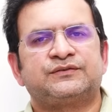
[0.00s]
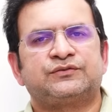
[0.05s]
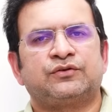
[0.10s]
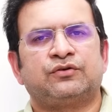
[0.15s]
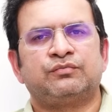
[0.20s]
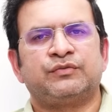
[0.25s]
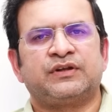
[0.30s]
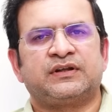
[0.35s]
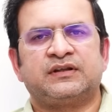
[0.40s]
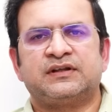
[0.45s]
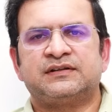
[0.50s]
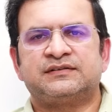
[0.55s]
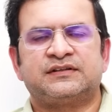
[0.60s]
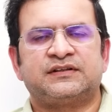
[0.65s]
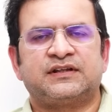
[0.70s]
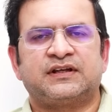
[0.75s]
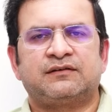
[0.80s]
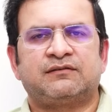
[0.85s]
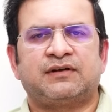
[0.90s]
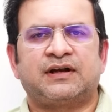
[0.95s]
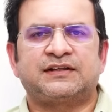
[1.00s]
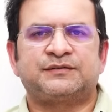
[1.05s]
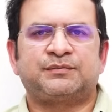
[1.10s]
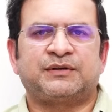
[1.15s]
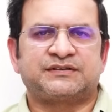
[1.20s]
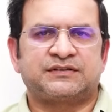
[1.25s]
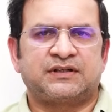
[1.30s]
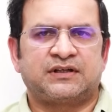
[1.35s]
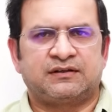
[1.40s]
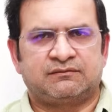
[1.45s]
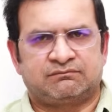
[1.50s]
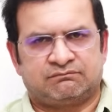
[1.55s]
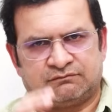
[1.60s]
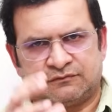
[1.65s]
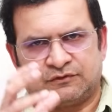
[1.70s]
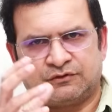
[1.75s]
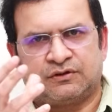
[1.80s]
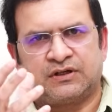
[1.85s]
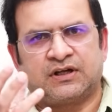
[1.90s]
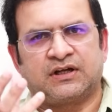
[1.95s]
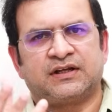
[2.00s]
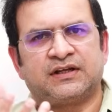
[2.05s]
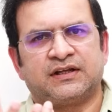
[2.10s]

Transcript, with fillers: సో మీరు తెలిసిందిగా వాళ్ళకి స్పెషల్ ఒక